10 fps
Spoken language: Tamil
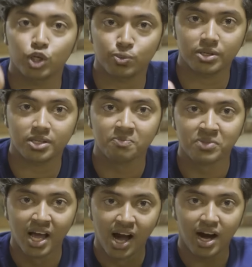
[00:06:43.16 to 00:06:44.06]
ப்ரொடியூஸ் பண்ணுது
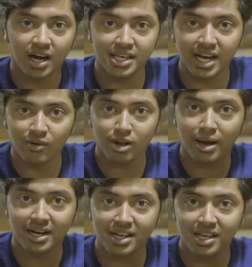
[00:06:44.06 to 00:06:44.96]
அதிக அளவில்
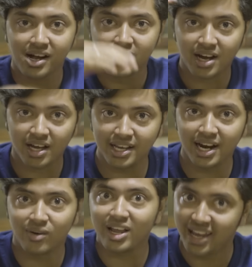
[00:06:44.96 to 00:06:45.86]
பேட்டரி அதிக
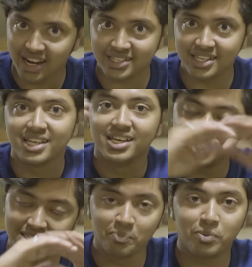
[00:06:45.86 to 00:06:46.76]
அளவில் எனர்ஜி
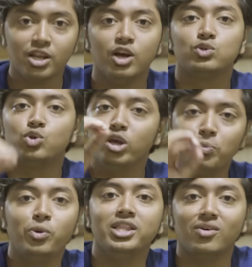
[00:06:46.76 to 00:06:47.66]
சிம்பிள் ஸோ
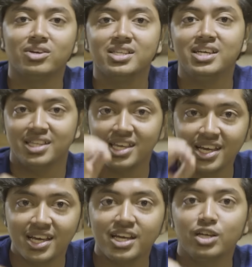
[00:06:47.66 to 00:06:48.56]
இப்படி தான் வந்து இந்த
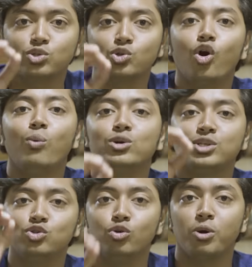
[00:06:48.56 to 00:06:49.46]
ஈக்கு e ஸ்லோ
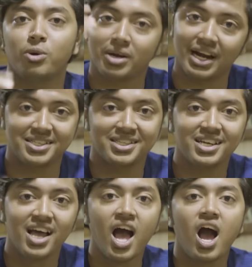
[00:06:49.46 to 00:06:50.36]
மோஷன் சூப்பர் பவர்
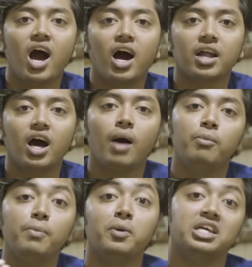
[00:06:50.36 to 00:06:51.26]
கிடைச்சிது ஆனால்
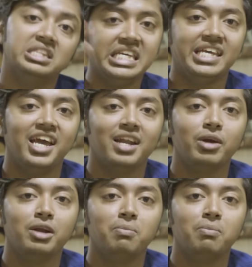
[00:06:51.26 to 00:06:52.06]
அப்படிப்பட்ட இந்த e ஈயே நம்ம